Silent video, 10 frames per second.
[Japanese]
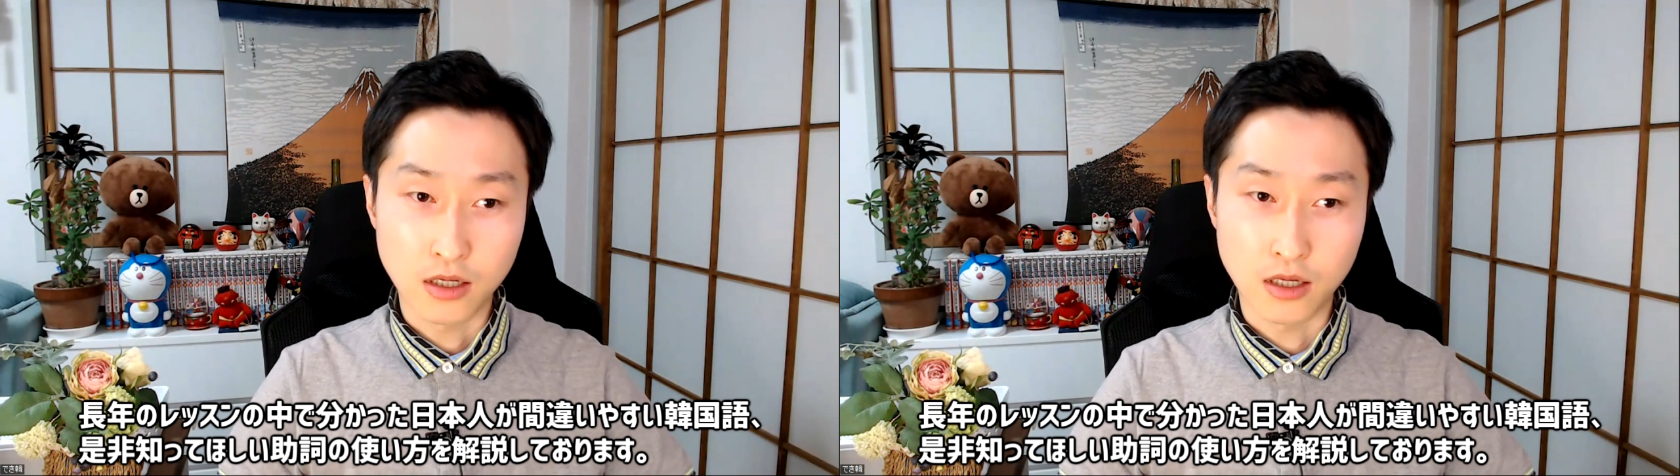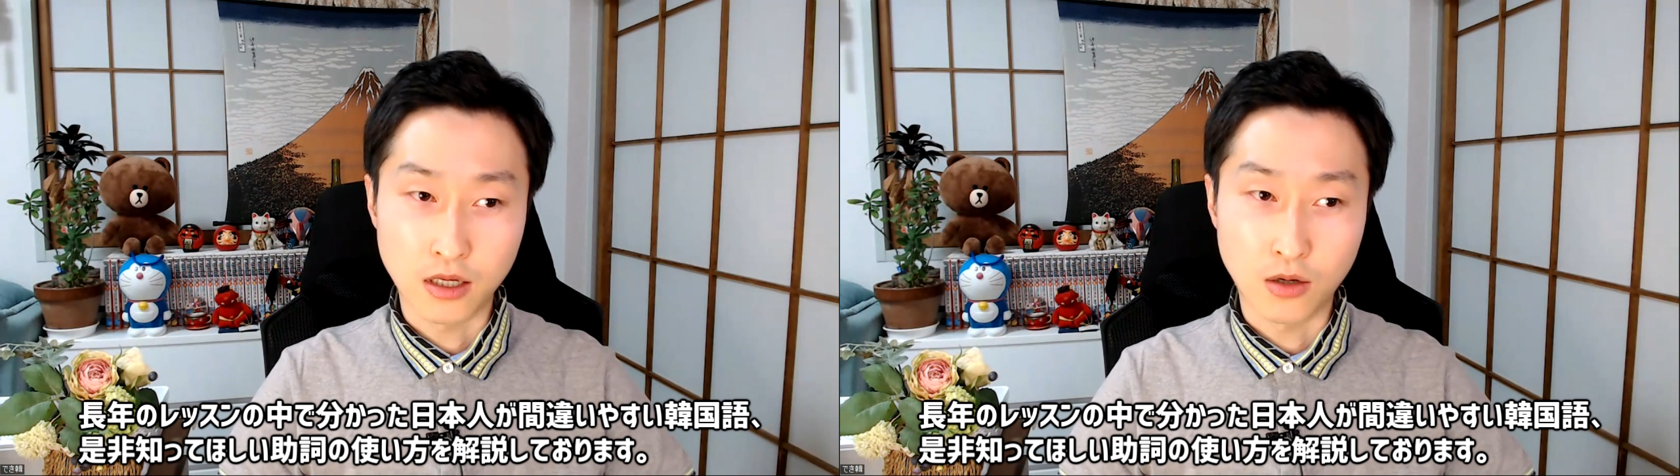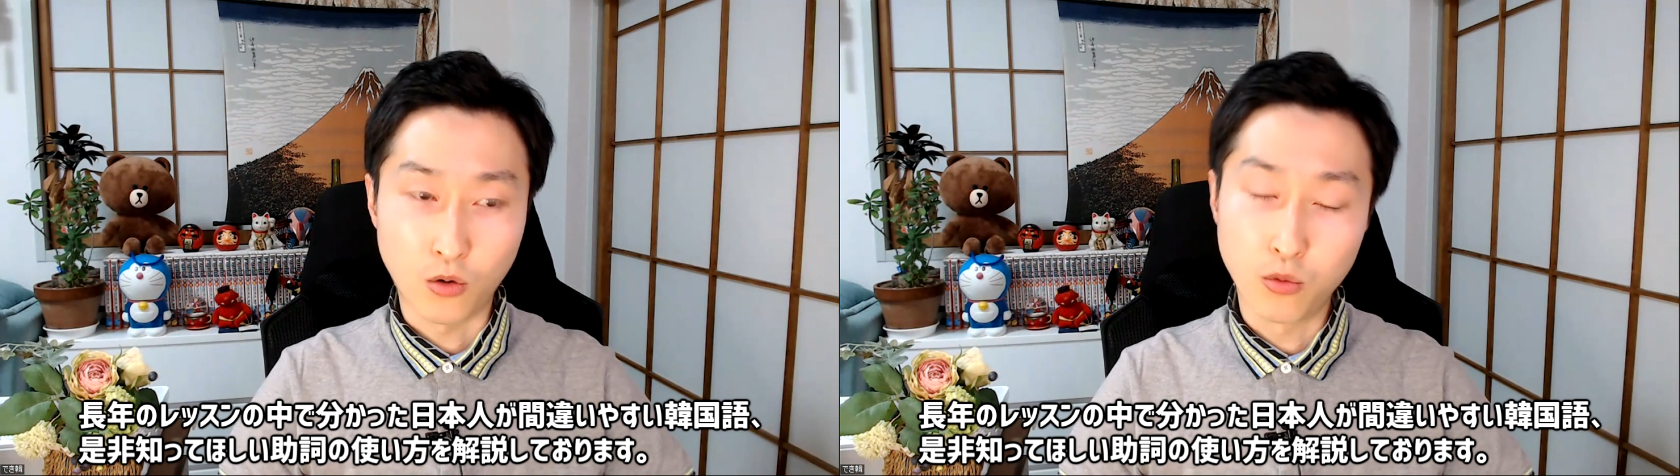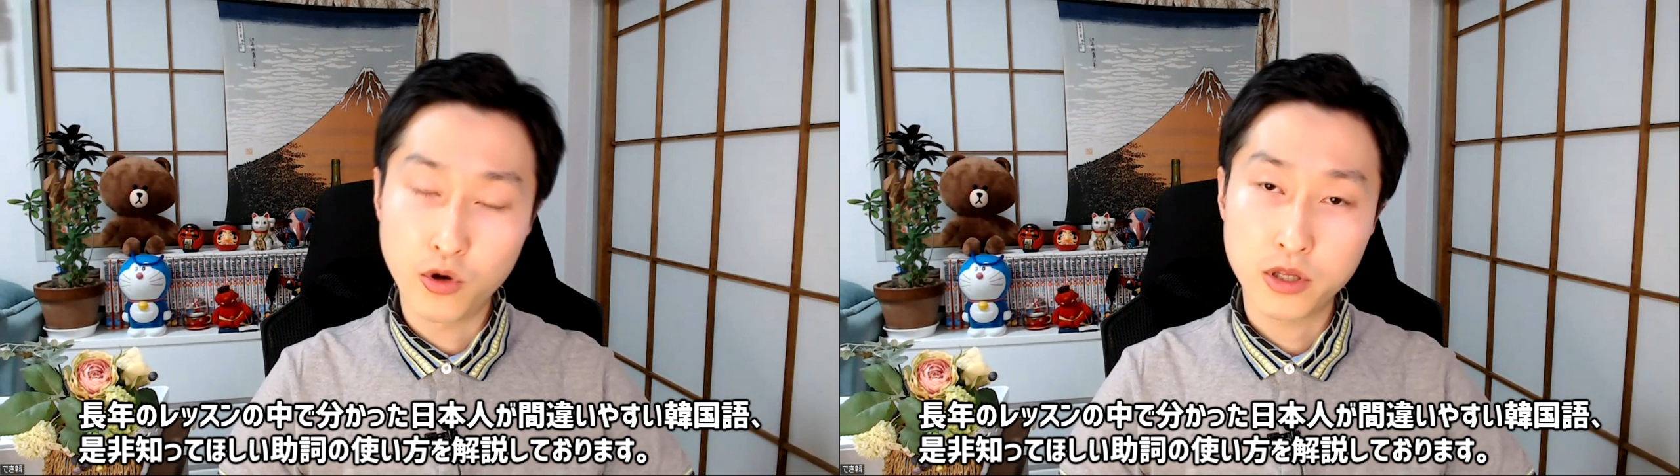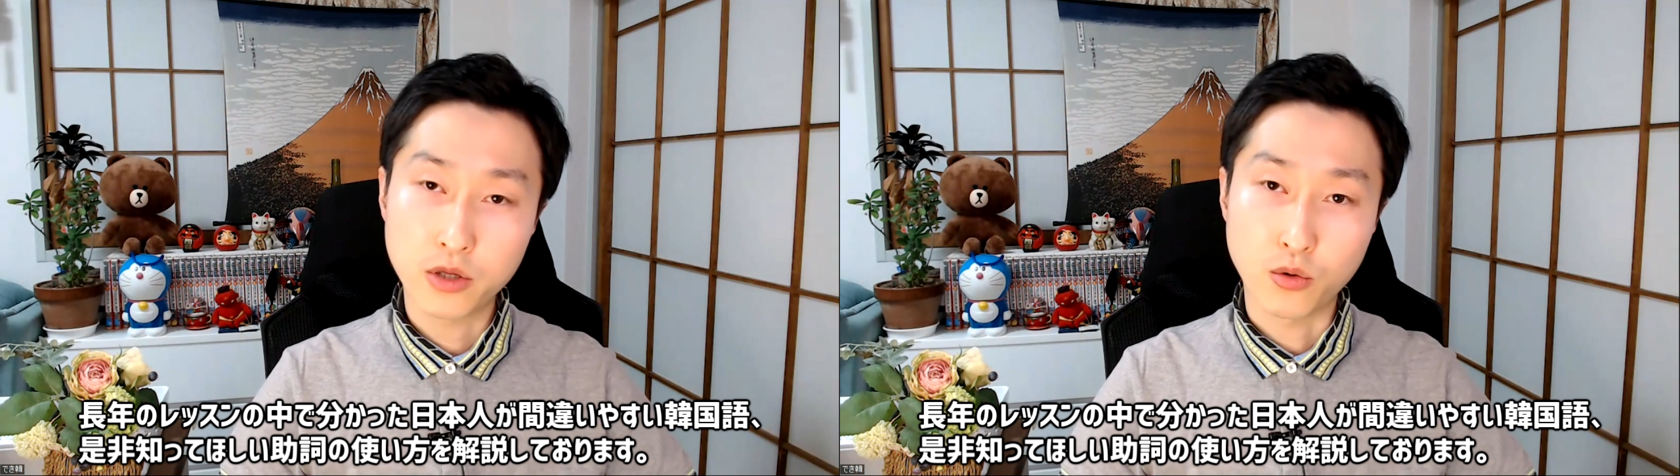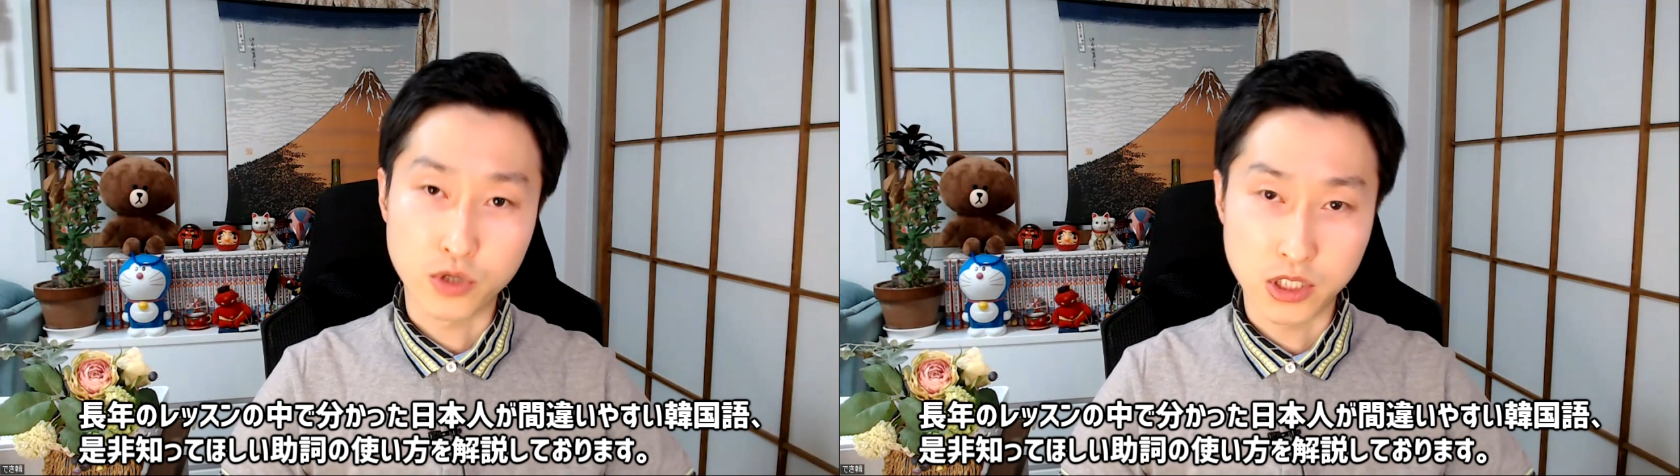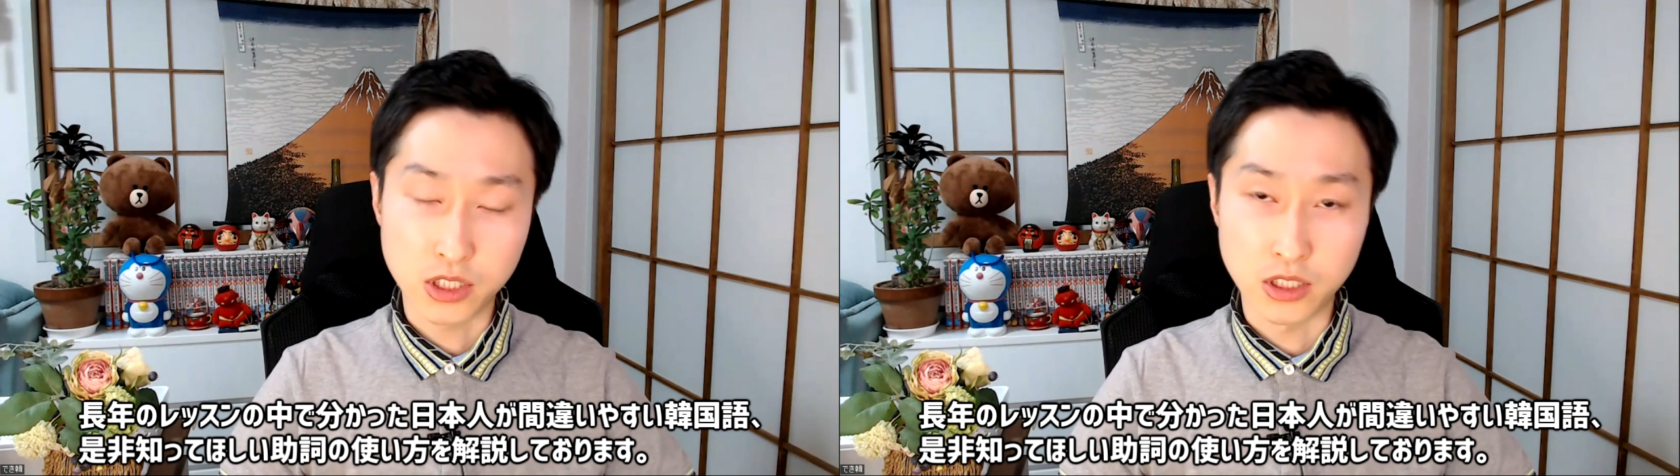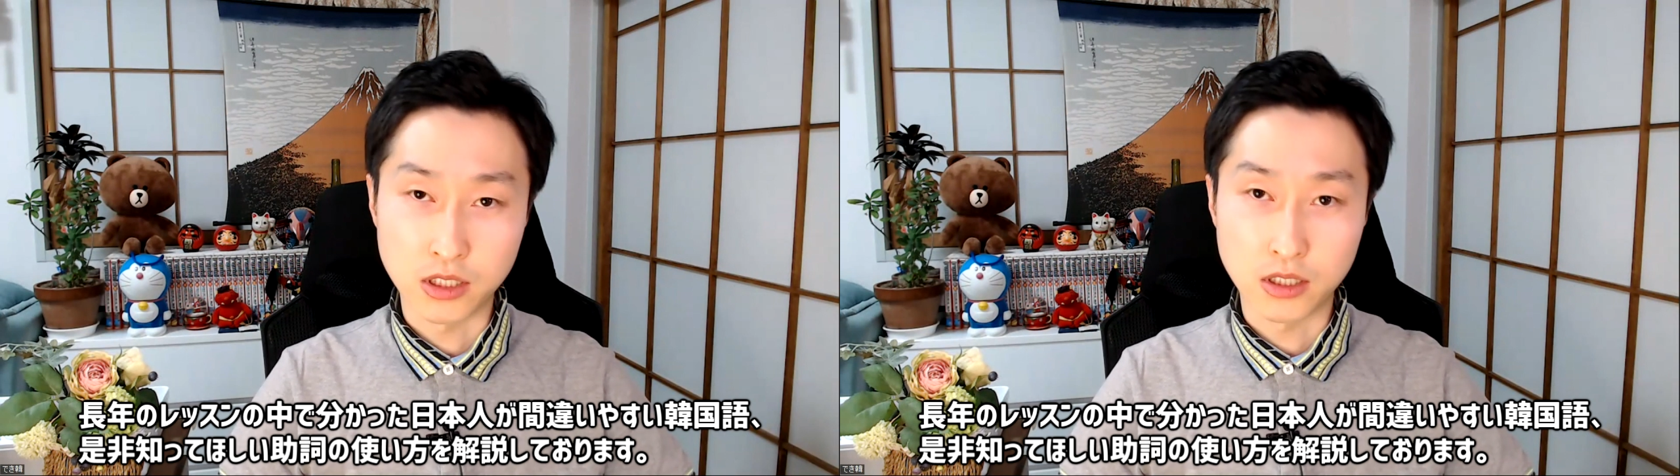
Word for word: えー、覚えてほしい、